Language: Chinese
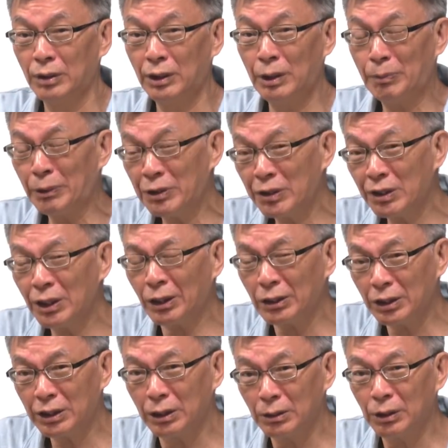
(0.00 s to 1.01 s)
你不知道
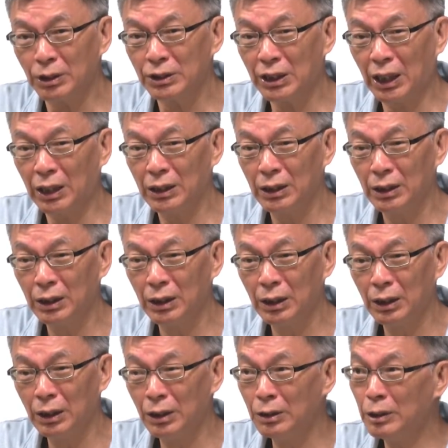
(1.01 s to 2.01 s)
的情况下。
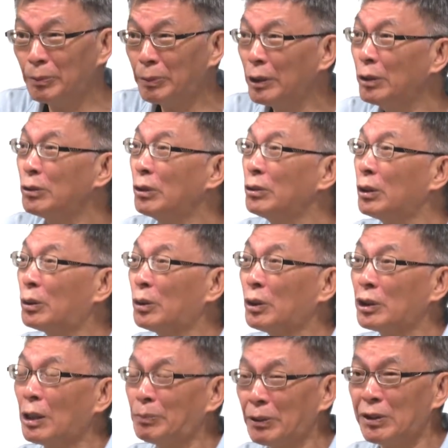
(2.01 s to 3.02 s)
你不能永远
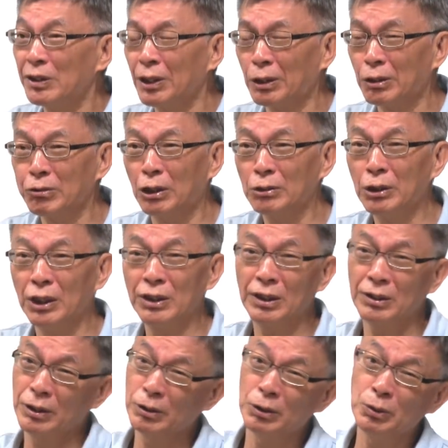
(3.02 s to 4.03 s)
活在不知道的状况，那
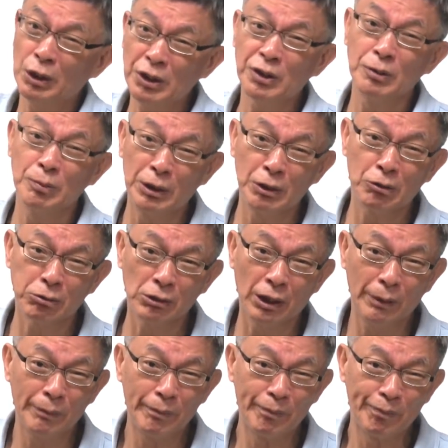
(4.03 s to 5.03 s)
这就是原始民族
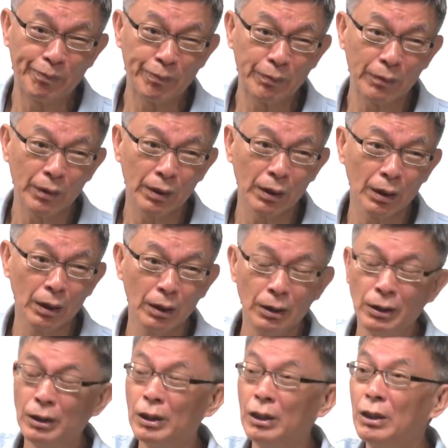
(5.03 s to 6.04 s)
啊。
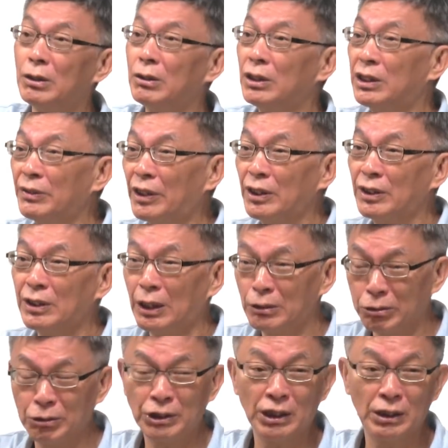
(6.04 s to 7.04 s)
所以西方人才
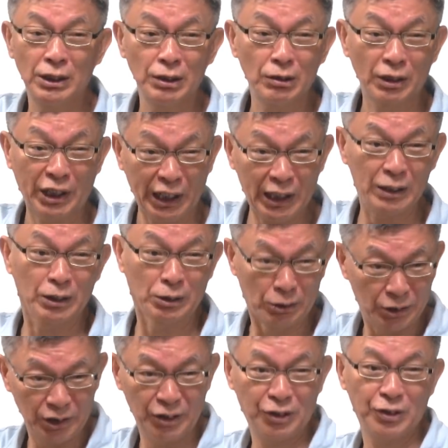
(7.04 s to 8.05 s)
出现了一种
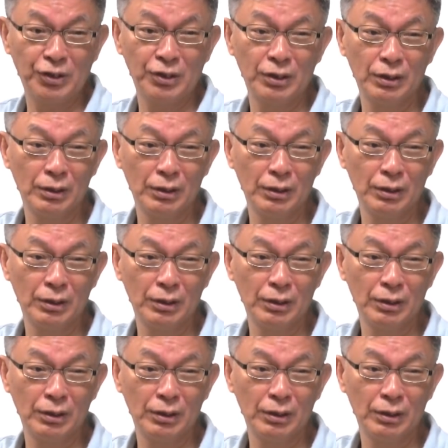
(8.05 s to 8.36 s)
categories，